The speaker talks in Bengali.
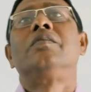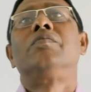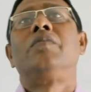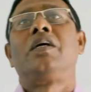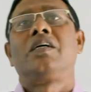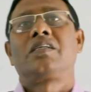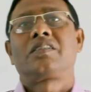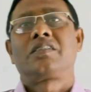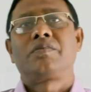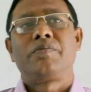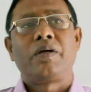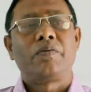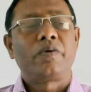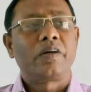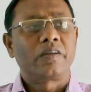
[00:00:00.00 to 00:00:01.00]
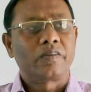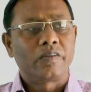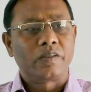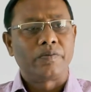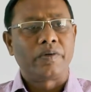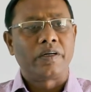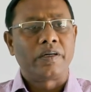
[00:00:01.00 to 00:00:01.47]
মাস্ক ব্যবহার
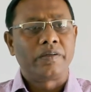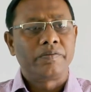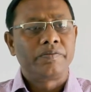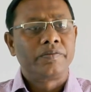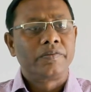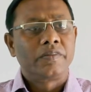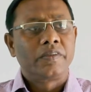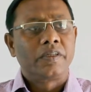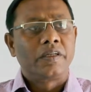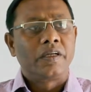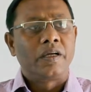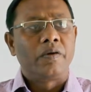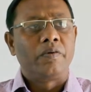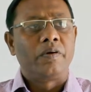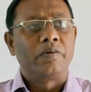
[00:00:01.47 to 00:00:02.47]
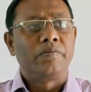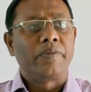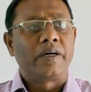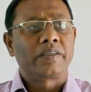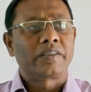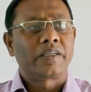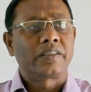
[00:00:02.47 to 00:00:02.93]
করবা এবং
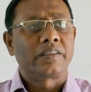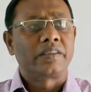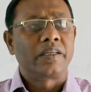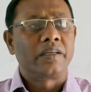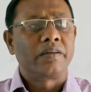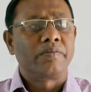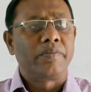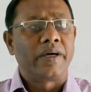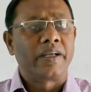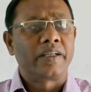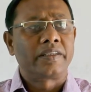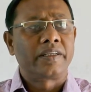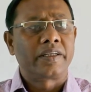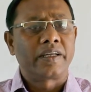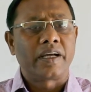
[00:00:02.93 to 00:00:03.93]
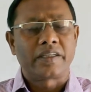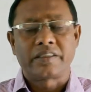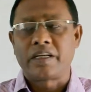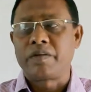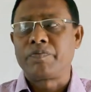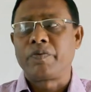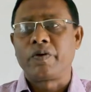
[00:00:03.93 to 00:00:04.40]
বাসাতে বাইরে থেকে
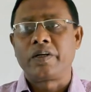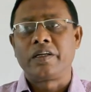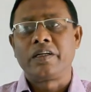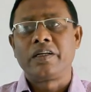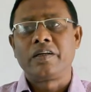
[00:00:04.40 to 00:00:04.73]
আসার পরে